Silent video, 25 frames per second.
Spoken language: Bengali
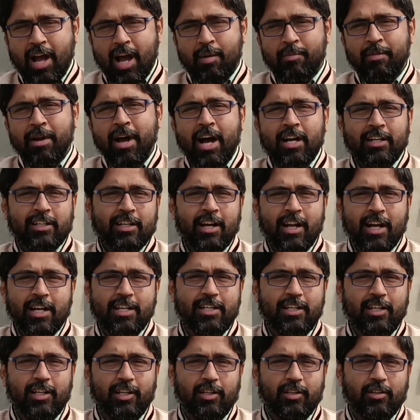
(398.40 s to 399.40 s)
আমরা আশা
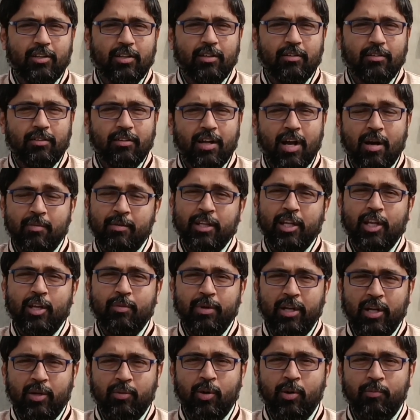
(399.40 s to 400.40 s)
রাখছি আমাদের
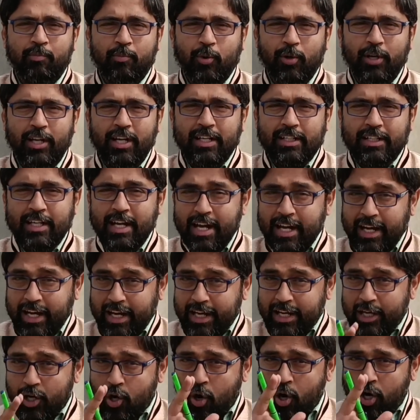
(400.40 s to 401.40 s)
বীরভূম পুলিশ
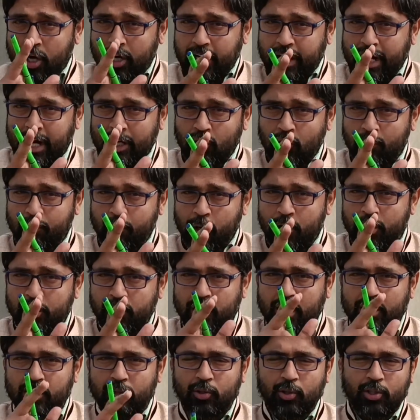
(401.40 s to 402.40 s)
এই অজ্ঞাত
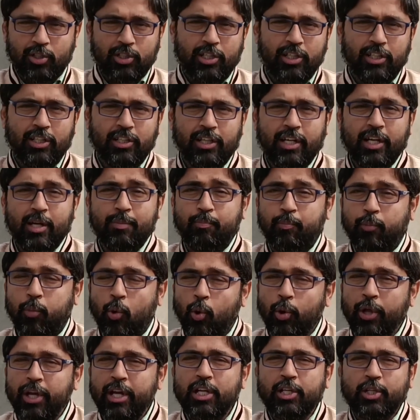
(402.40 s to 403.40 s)
পরিচয় দুষ্কৃতীদের
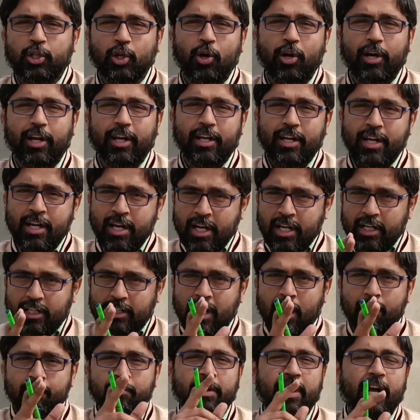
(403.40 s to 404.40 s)
পরিচয়
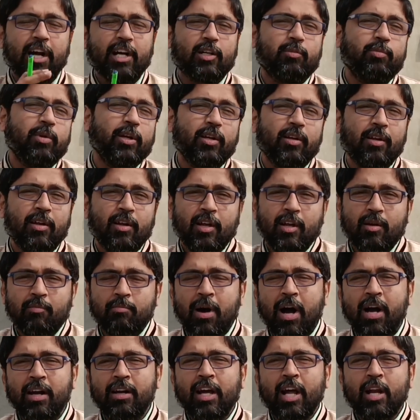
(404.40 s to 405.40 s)
সামনে আসবে
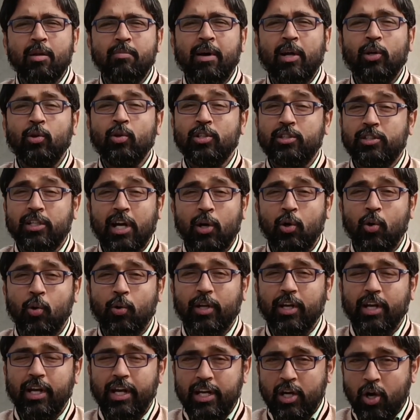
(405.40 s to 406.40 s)
বাংলার মানুষ জানুক
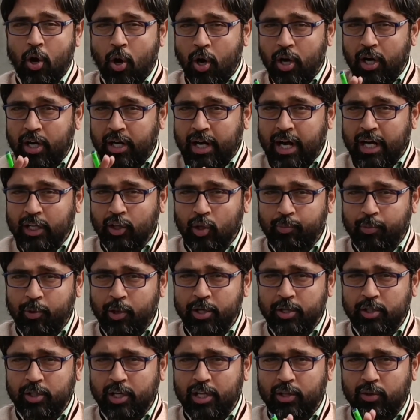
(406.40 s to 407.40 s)
এই অজ্ঞাত
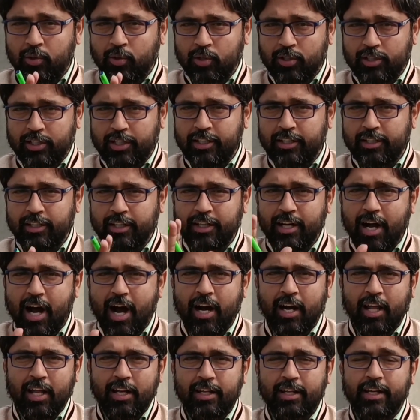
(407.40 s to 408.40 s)
পরিচয় দুষ্কৃতীদের
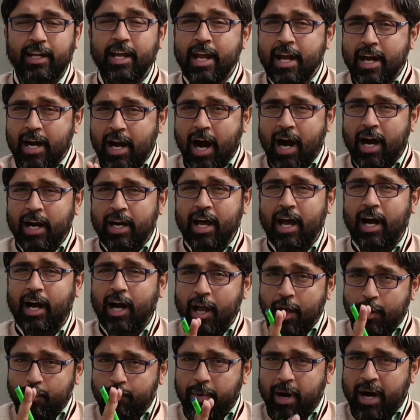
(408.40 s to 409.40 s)
আড়ালে কারা
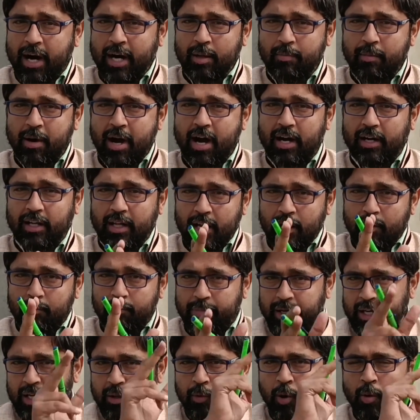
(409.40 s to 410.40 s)
বারবার
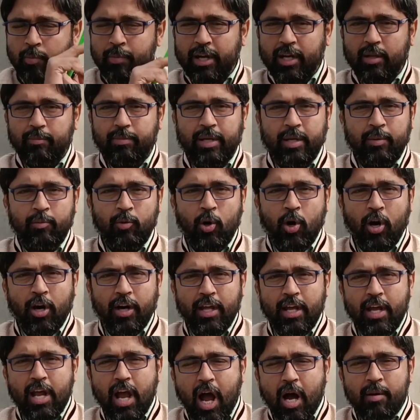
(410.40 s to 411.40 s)
বীরভূমের
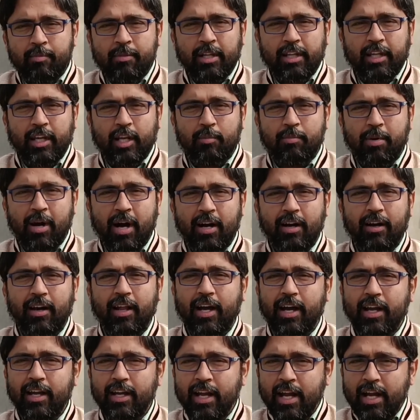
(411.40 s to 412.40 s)
ভীমগড়ে আমাদের
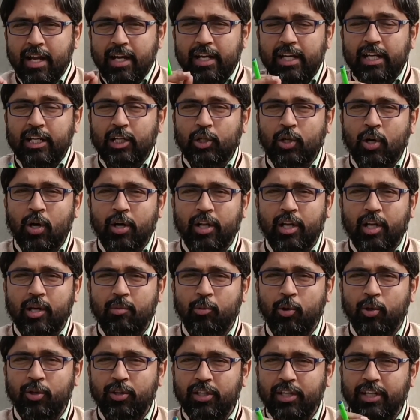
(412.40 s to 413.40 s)
বাংলায় ইস্কনের
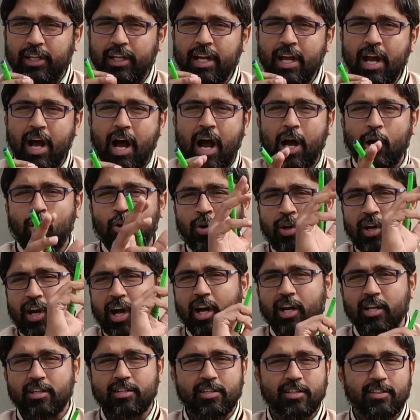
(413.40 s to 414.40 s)
মন্দিরে আগুন
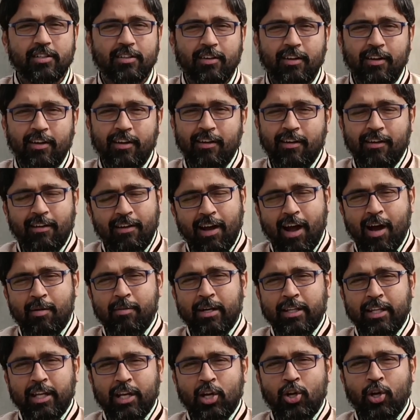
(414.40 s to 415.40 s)
লাগাচ্ছে
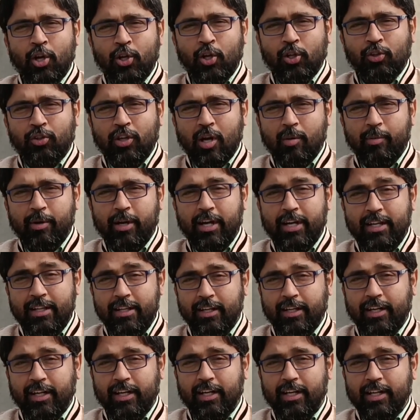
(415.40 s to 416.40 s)
আমাদের নজর থাকবে এই
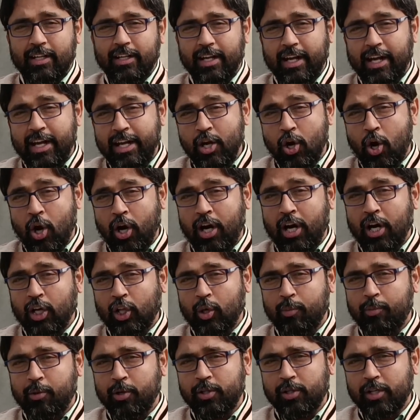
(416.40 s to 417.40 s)
দিকে এই অজ্ঞাত
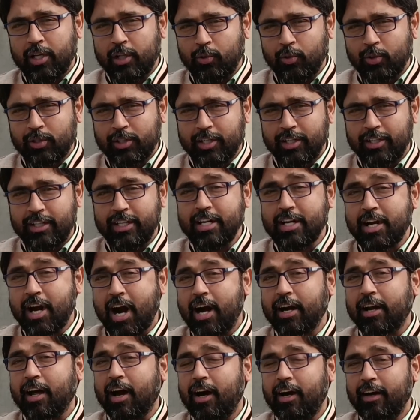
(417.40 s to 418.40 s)
পরিচয় দুষ্কৃতি
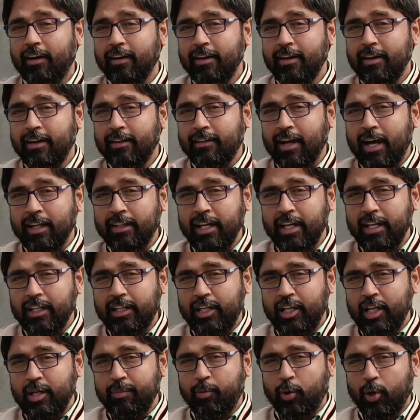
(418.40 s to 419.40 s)
কারা তাদের
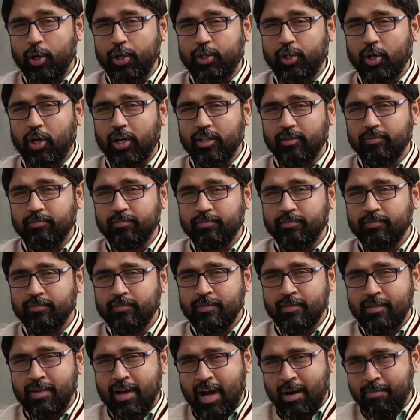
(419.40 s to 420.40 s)
কি পরিচয়
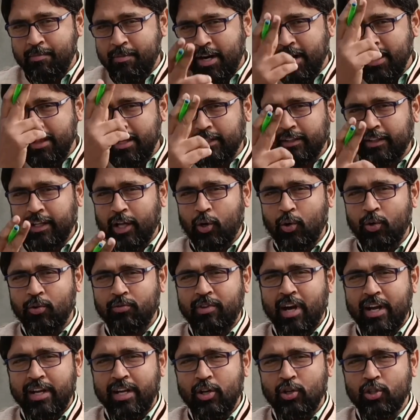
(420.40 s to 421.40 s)
আপনারা দেখতে থাকুন
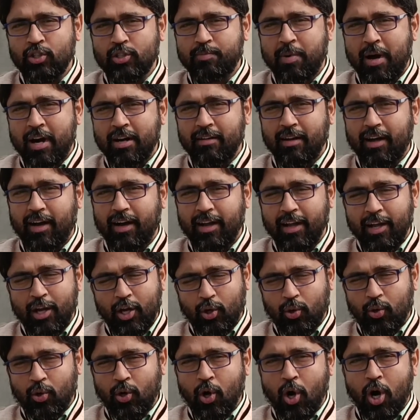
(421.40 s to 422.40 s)
দ্য নিউজ বাংলা
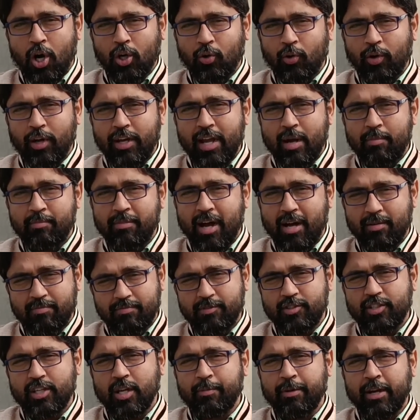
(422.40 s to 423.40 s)
কোনো ঘটনাই আমরা
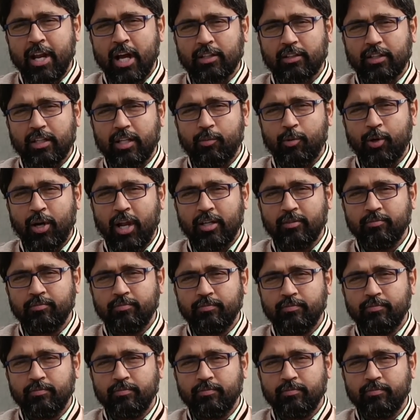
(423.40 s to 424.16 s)
চেপে রাখতে দেব না